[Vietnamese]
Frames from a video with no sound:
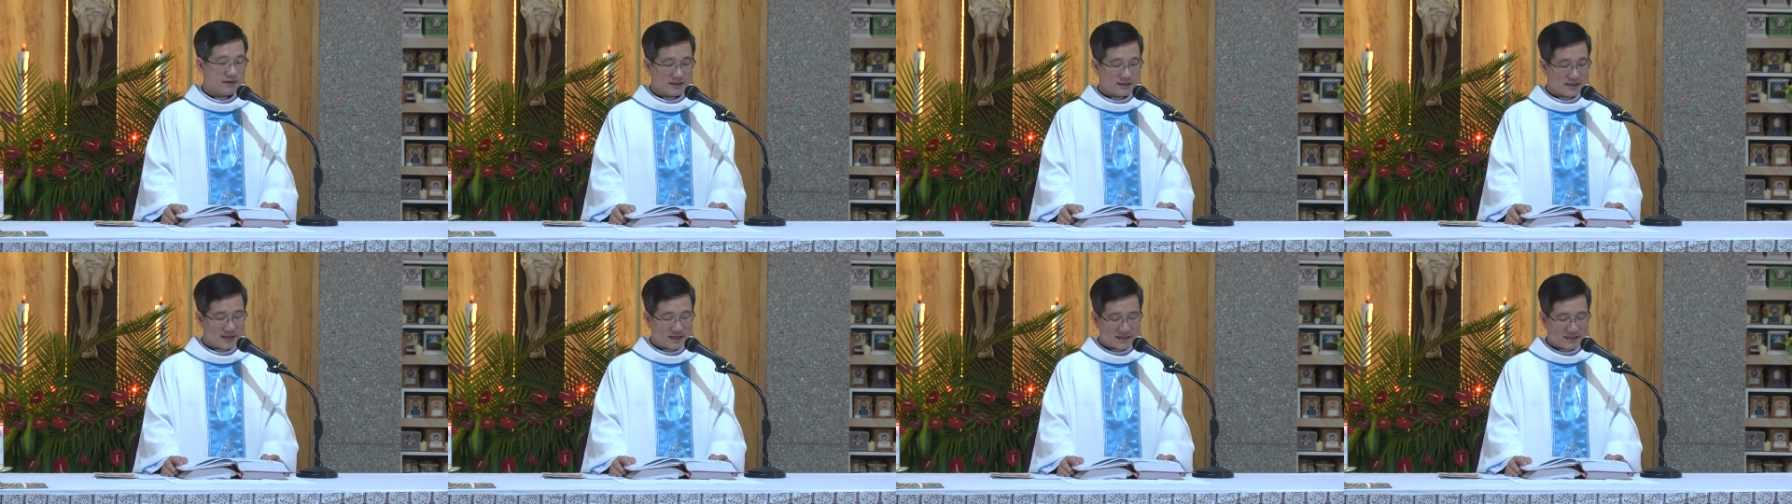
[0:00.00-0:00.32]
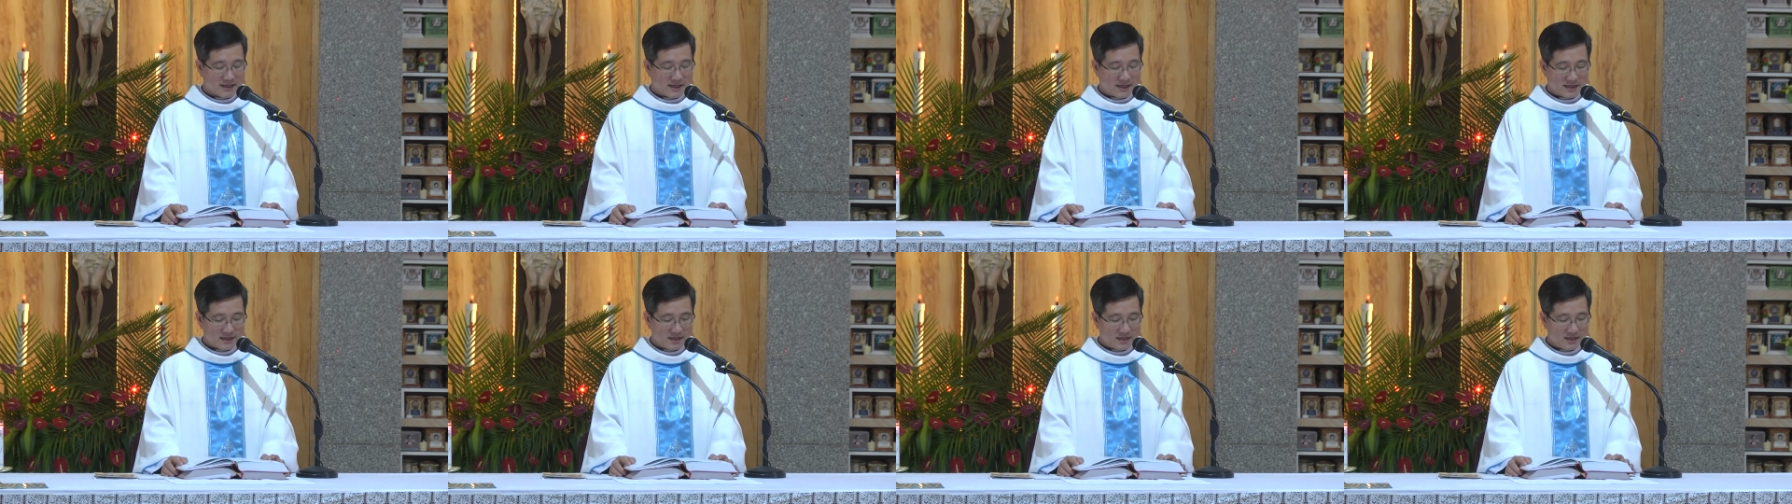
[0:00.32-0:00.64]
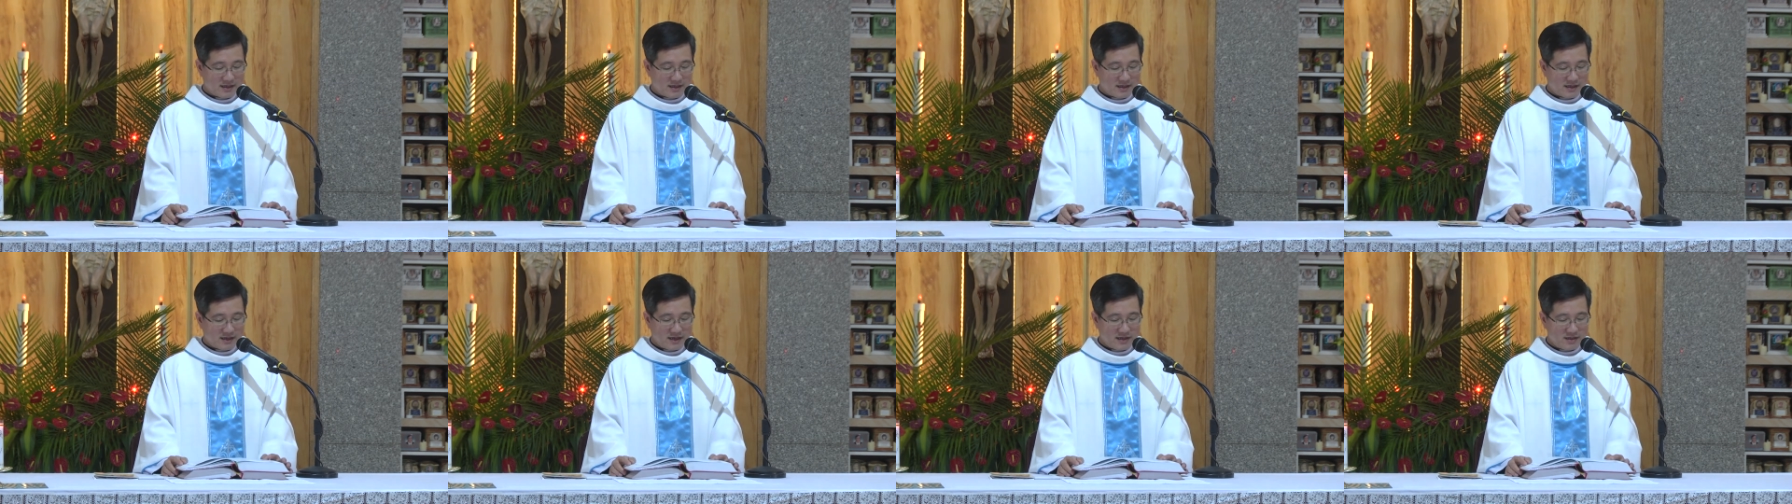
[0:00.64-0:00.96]
Và chắc
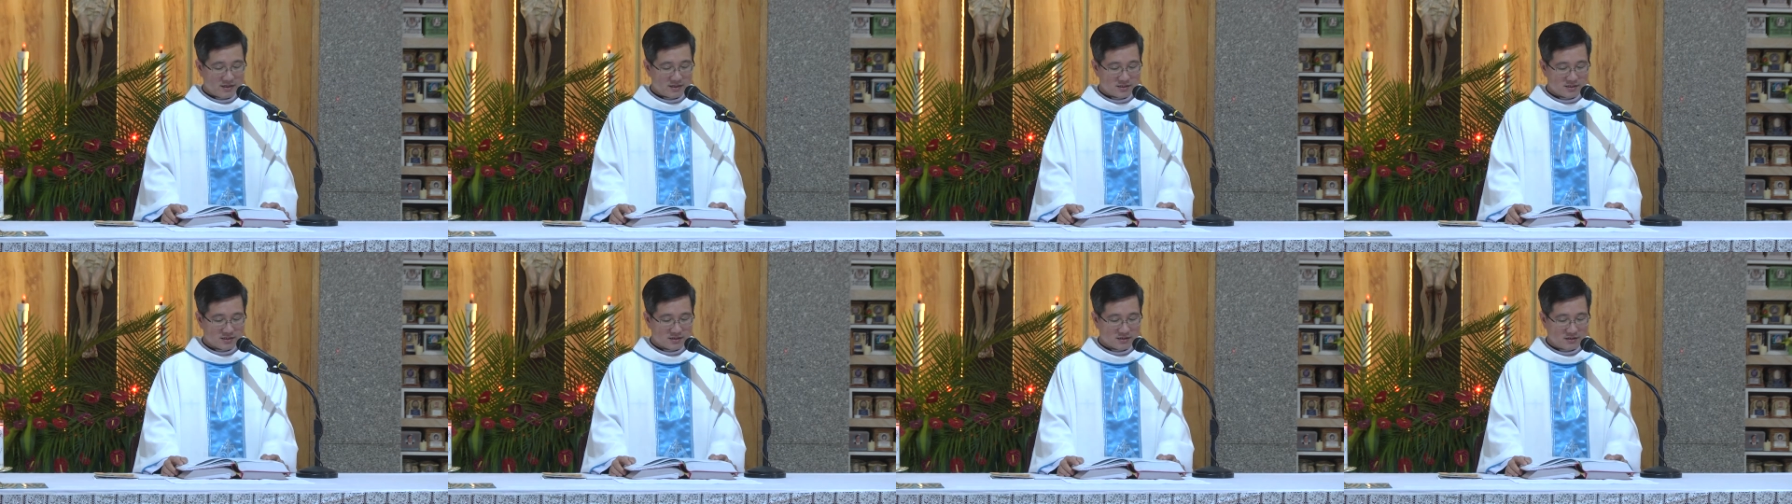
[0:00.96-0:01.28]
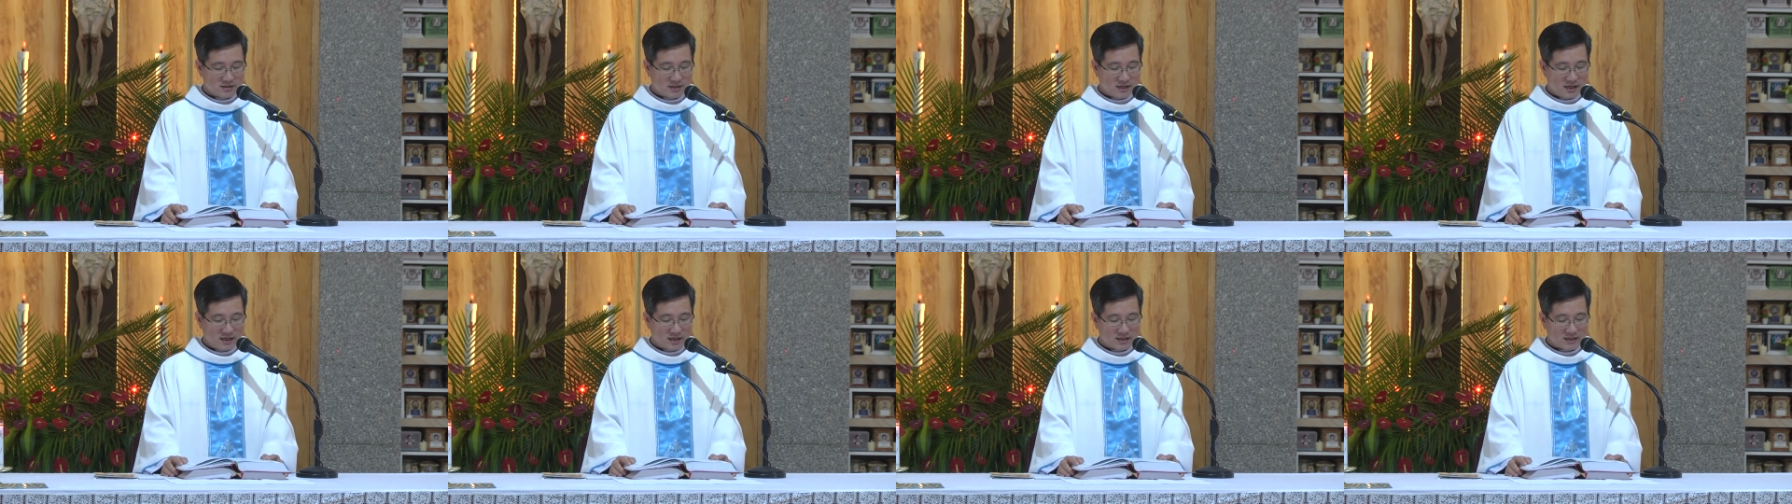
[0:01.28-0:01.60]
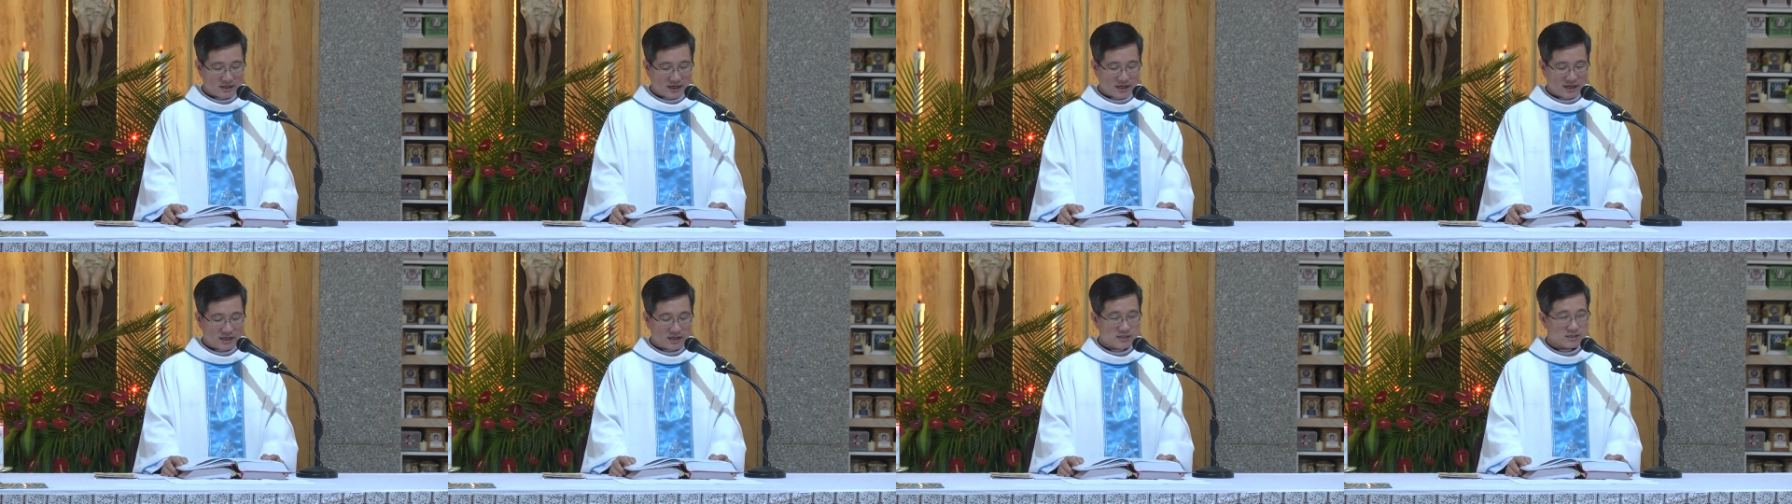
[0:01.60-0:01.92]
chắn cái sự
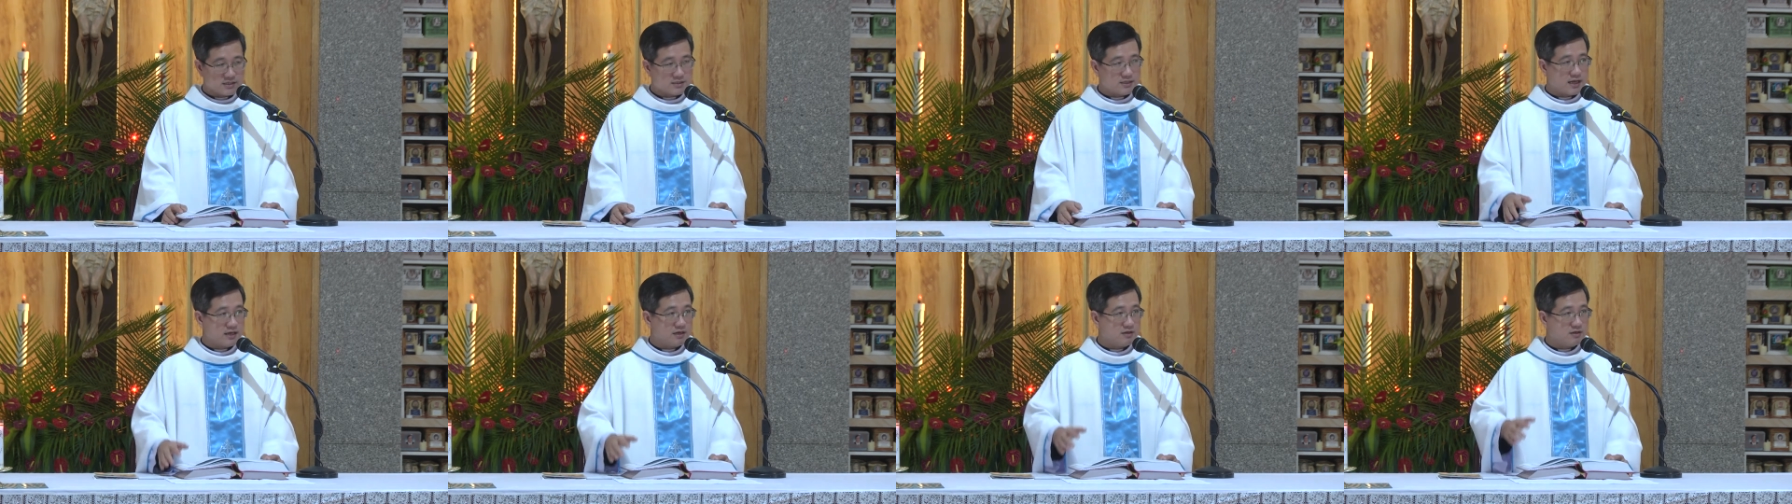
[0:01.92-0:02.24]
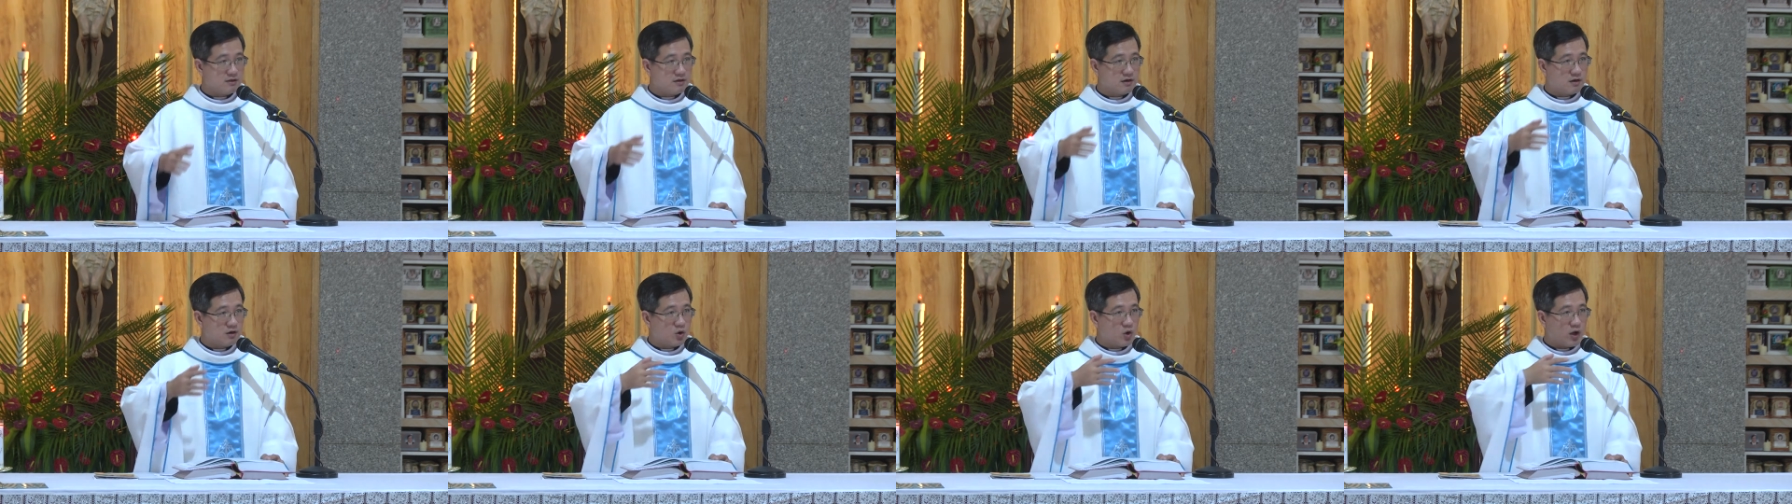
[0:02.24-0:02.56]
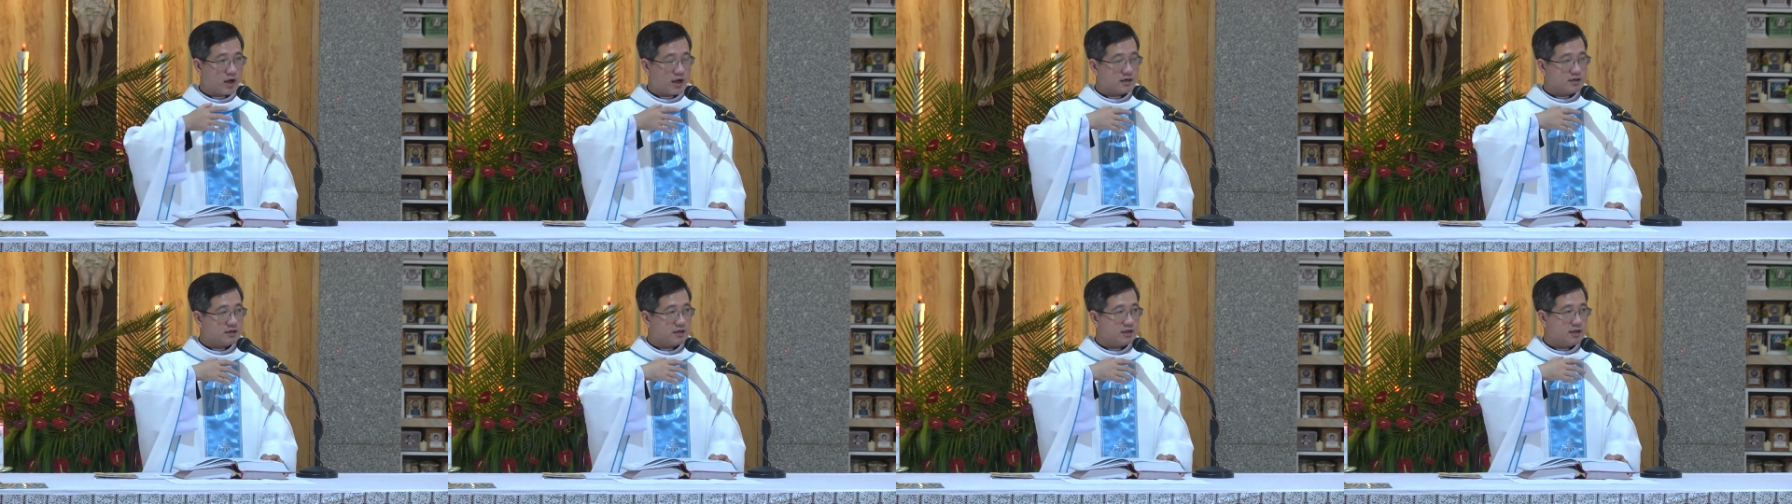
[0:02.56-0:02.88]
kiện này sẽ được
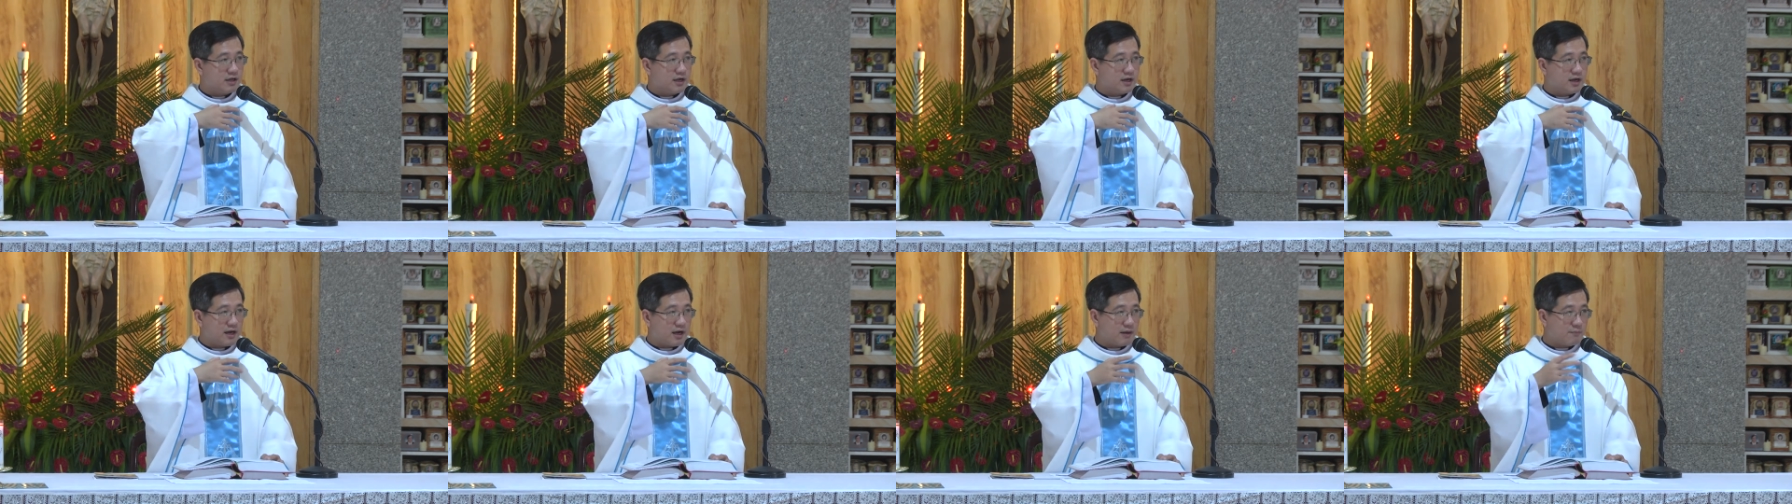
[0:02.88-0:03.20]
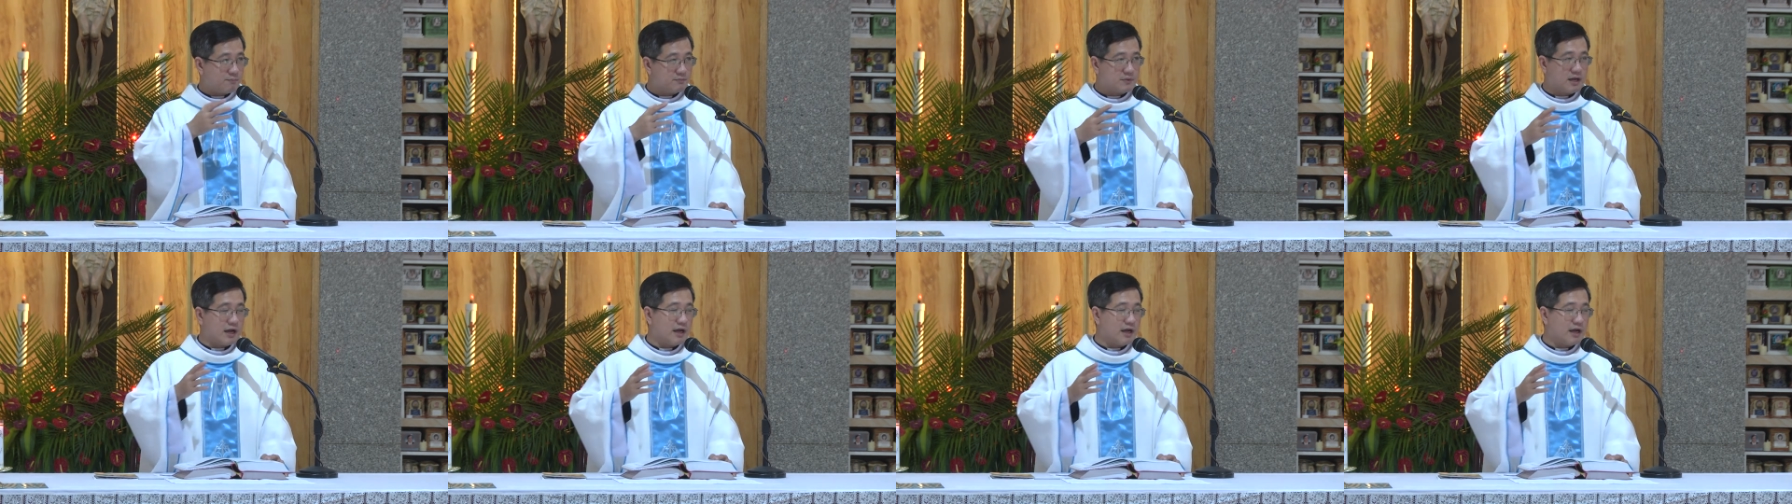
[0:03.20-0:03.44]
loan đi khắp